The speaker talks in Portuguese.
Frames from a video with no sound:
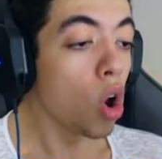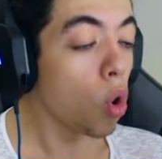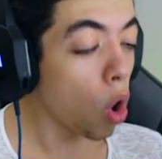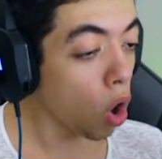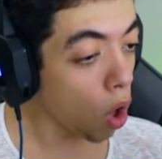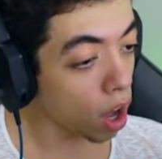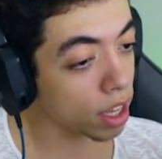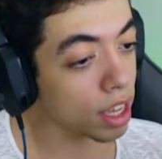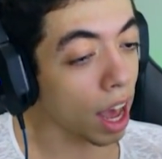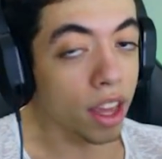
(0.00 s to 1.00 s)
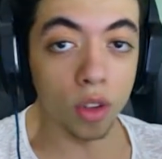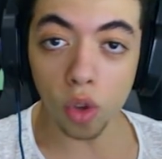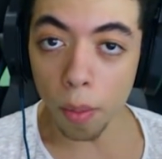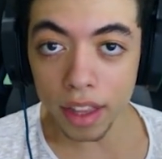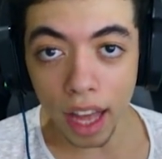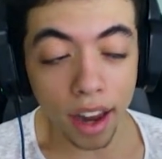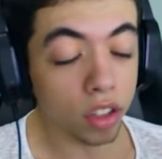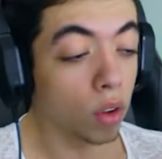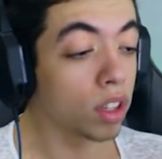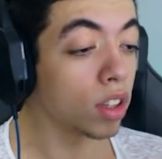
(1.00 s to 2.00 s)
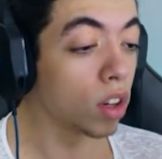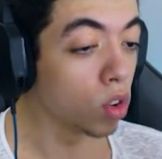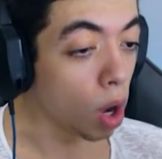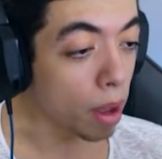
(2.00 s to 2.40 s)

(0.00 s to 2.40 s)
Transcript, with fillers: coloquem aí nos comentários se eu vou estar tá dando nome.